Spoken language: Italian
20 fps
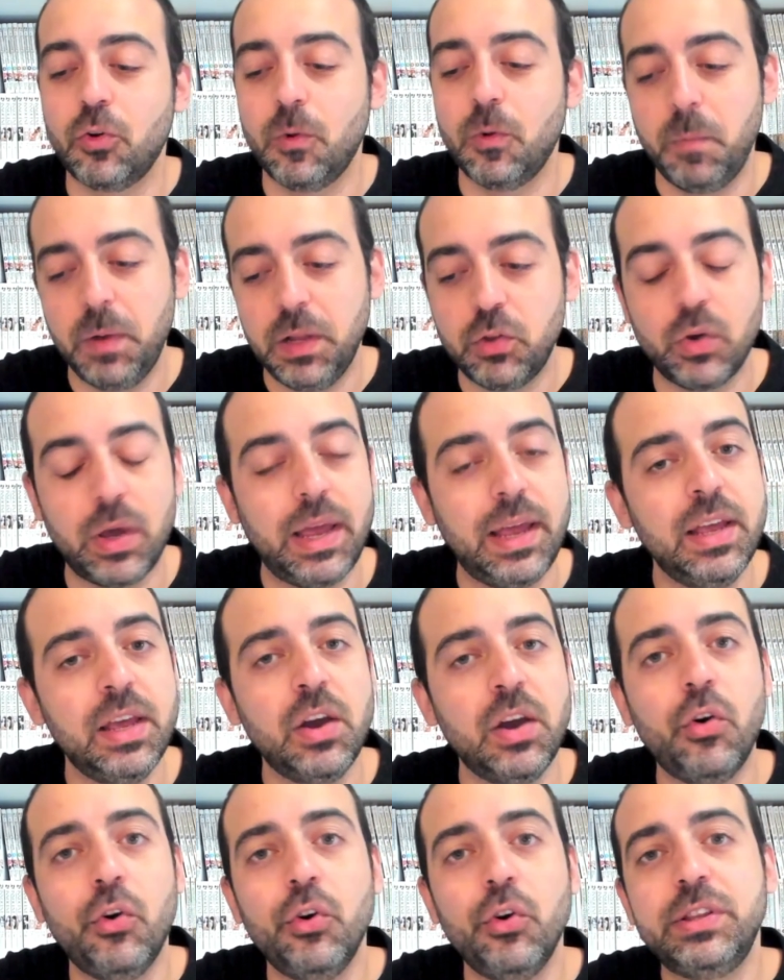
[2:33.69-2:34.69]
completo è
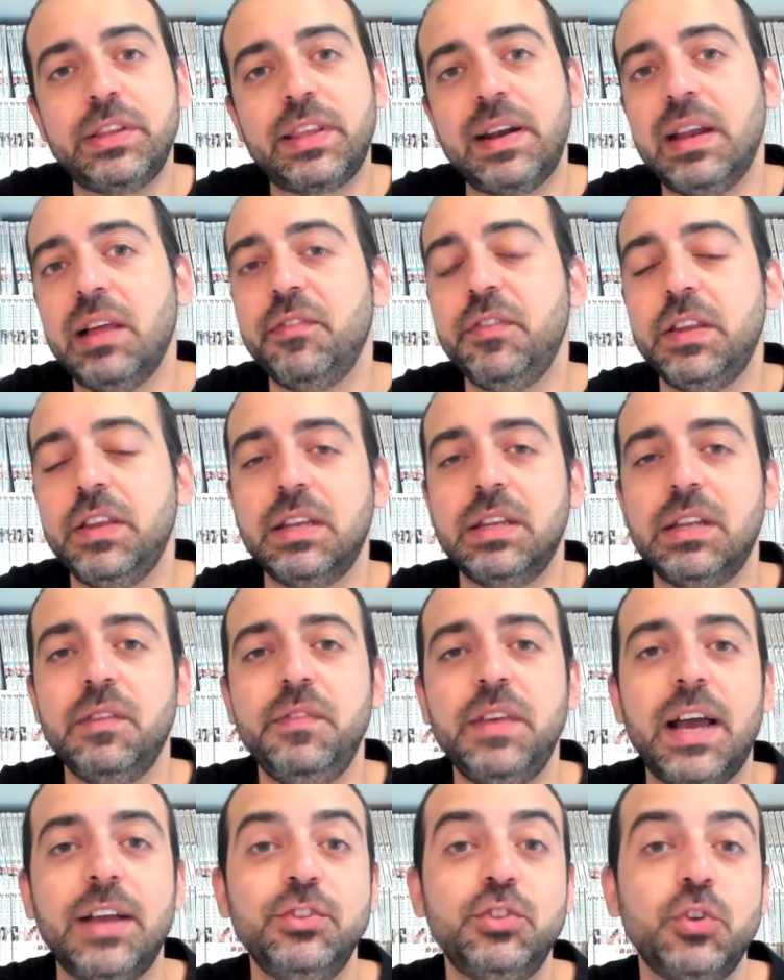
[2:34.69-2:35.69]
Oltre la fine del
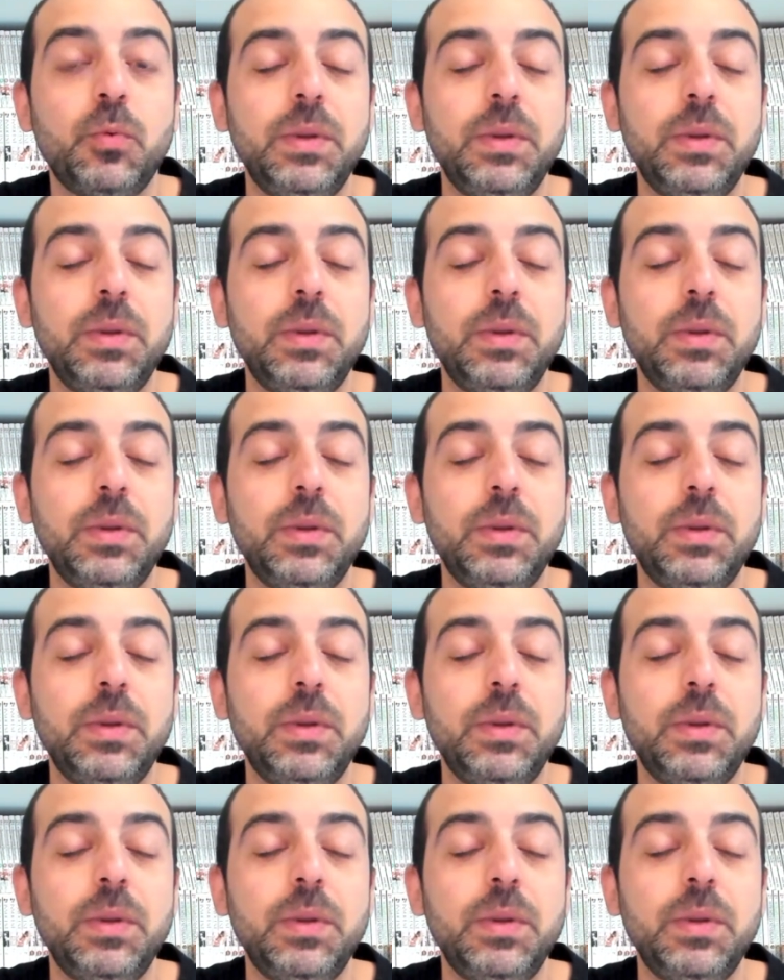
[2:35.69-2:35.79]
viaggio,